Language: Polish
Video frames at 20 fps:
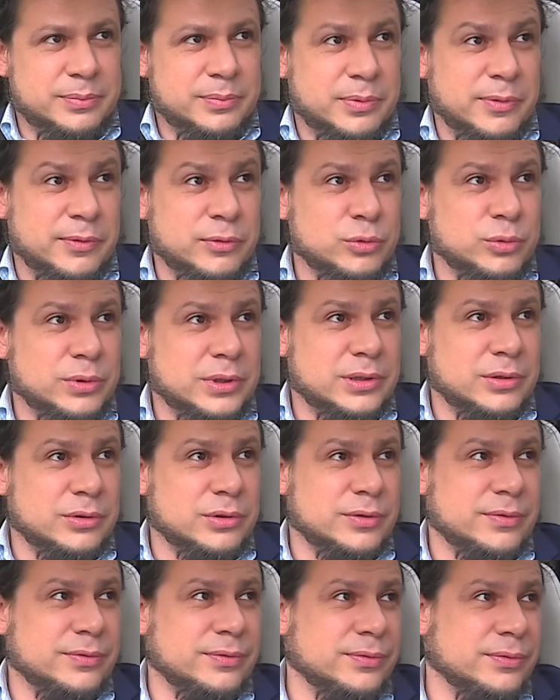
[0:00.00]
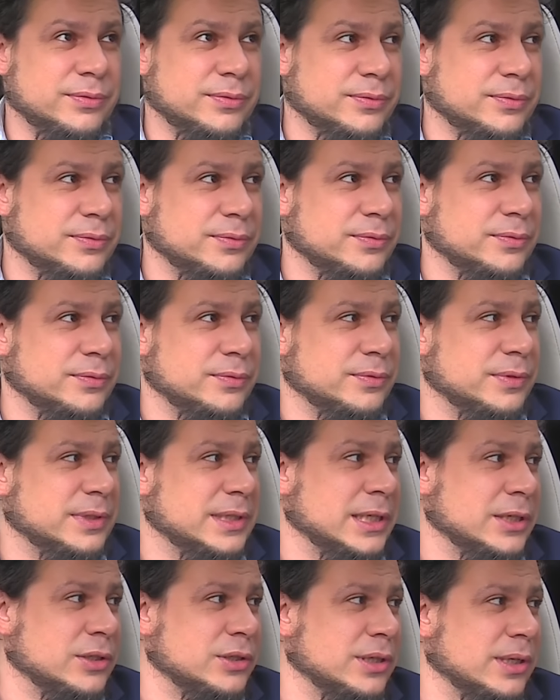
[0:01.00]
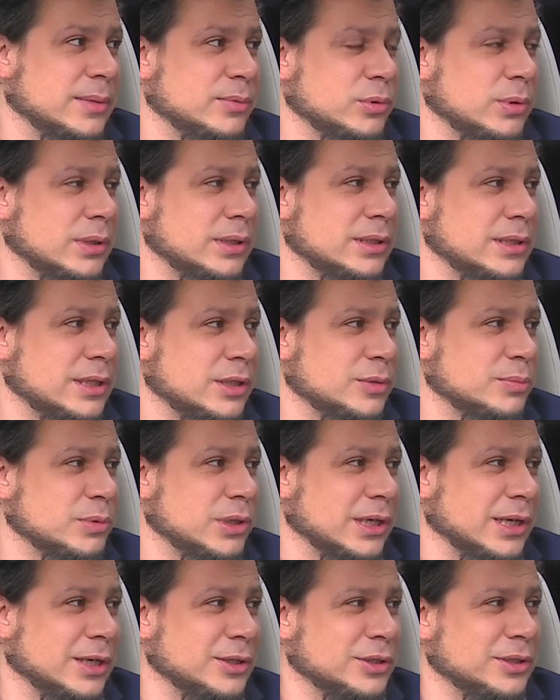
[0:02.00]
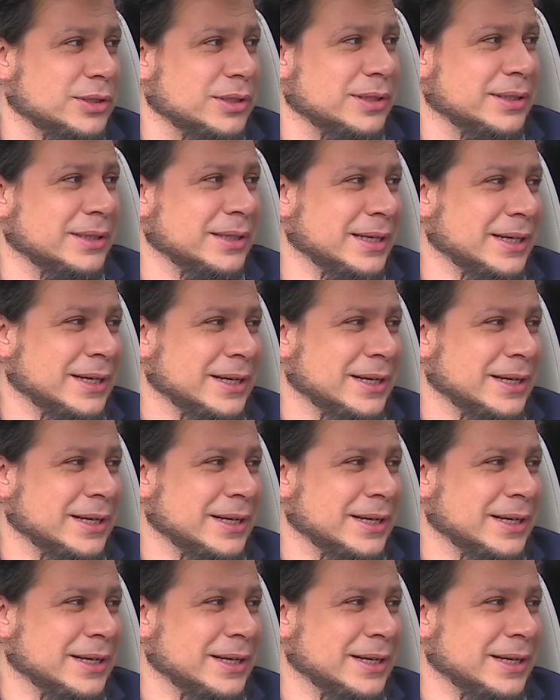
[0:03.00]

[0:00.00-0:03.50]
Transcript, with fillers: powoduje to, że w w zjeździe na przykład też przekracza się